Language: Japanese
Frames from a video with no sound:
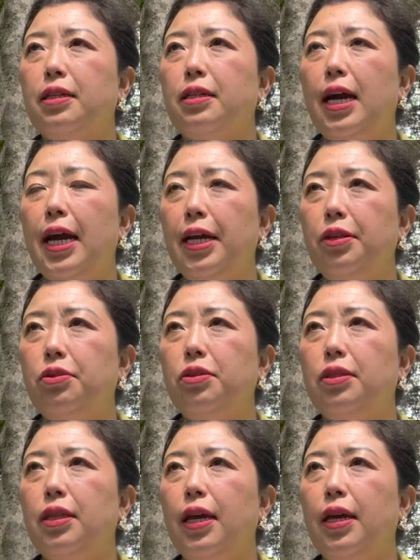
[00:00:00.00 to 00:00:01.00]
変えるっ
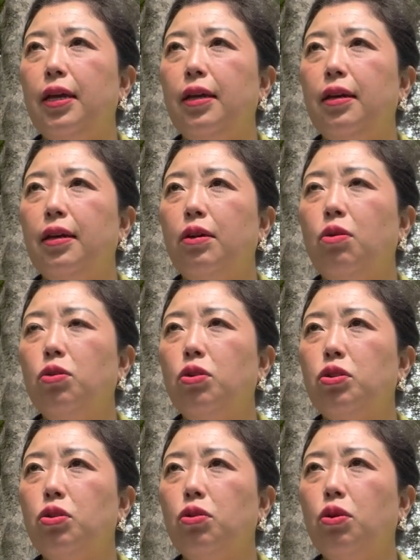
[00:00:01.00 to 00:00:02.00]
て、こ
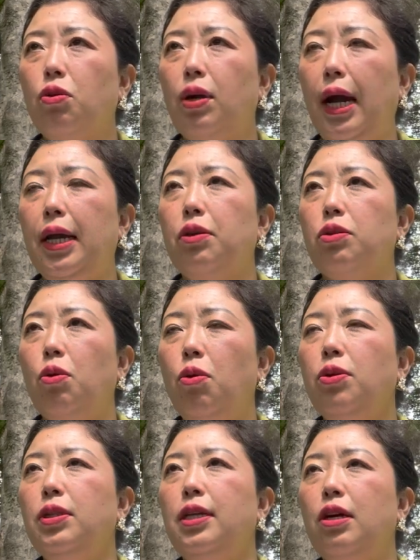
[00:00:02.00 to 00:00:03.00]
の状況を変えようって本
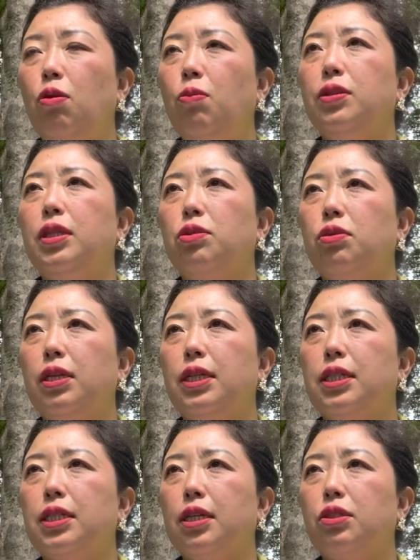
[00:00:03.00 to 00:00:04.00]
人が思った時
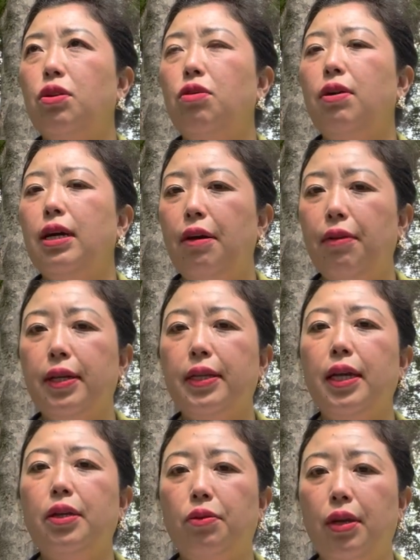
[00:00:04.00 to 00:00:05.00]
にしかそれは変わら
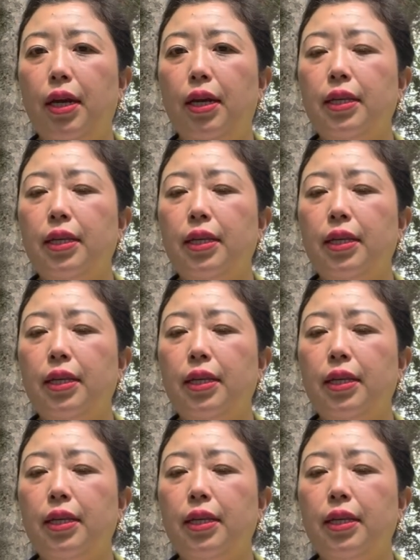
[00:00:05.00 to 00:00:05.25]
ないよね。